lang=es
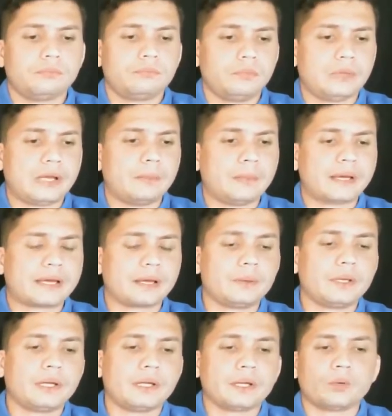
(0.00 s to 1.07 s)
el mes que
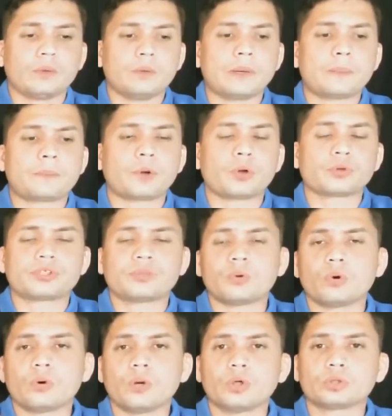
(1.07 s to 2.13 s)
viene o el mes próximo
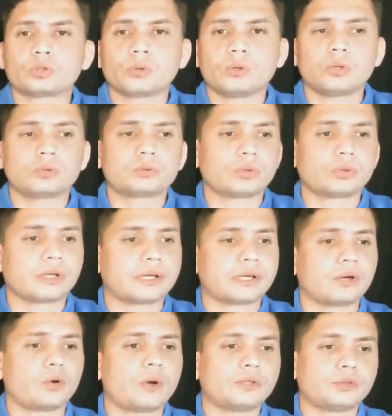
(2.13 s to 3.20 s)
o el otro o el otro de que
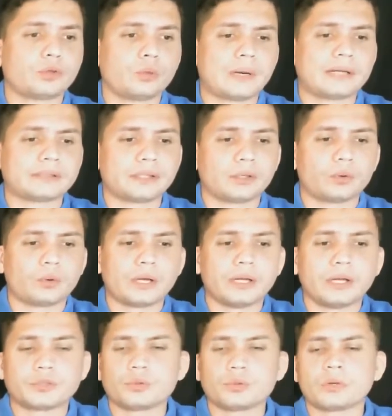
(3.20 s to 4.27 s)
no hay tomate, no hay
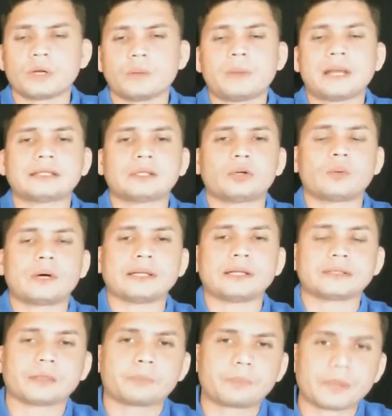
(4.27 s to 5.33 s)
lechuga, el plátano vale
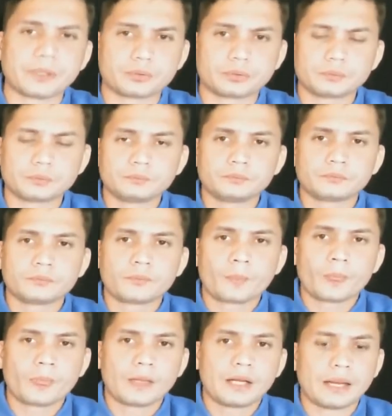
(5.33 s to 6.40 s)
tres pesos.
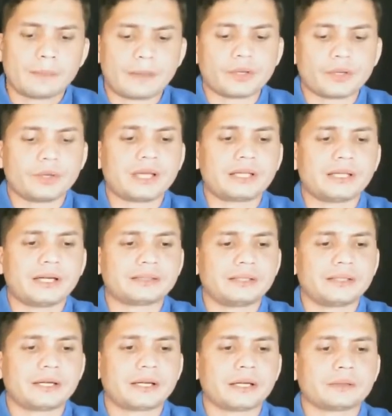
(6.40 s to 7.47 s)
La mayoría de las
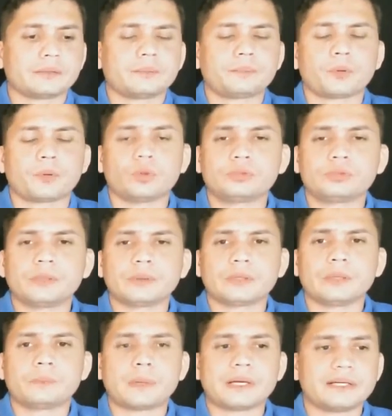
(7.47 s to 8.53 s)
tierras productivas
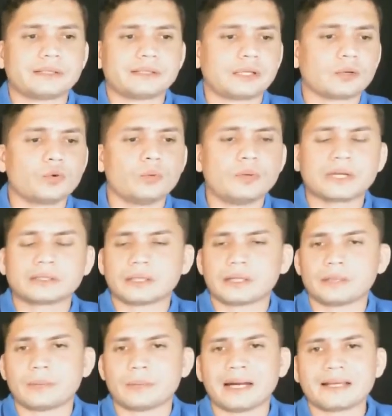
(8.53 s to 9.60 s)
del país están cubiertas de
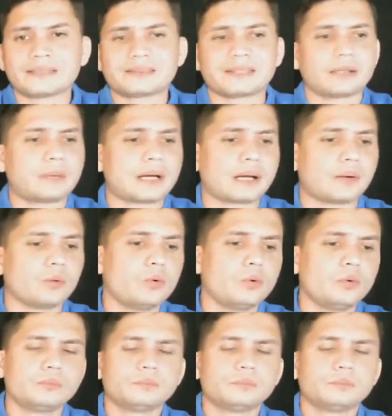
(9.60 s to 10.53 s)
maleza, de marabú,